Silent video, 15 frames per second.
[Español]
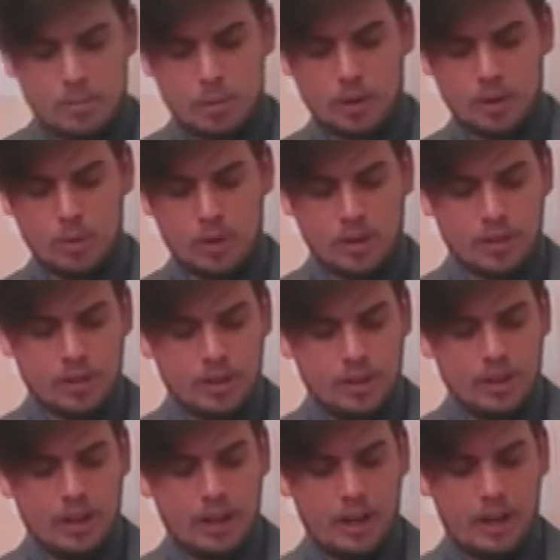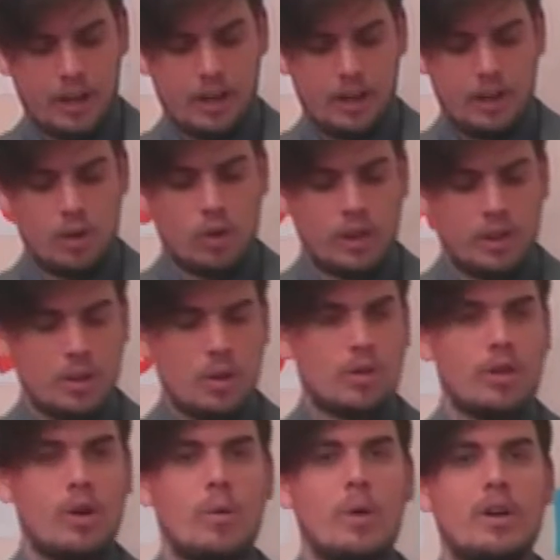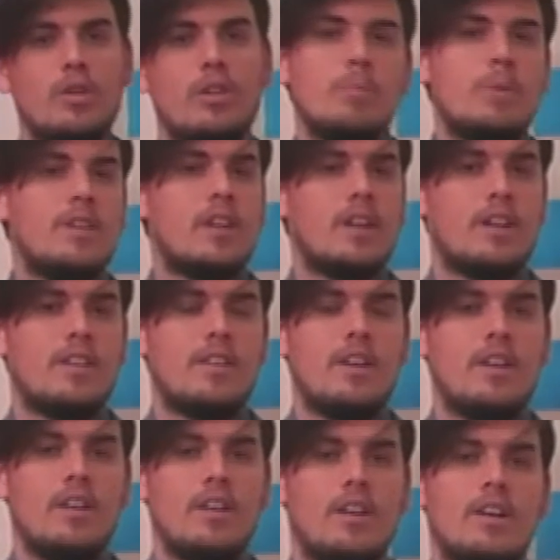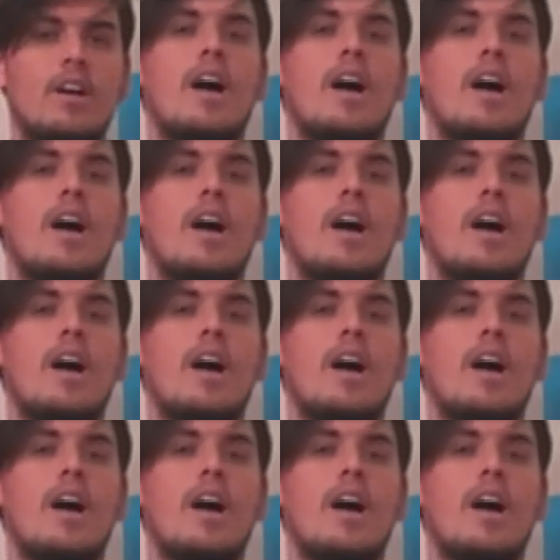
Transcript: porque bueno, eh, los colectivos en los barrios empiezan a, hacer,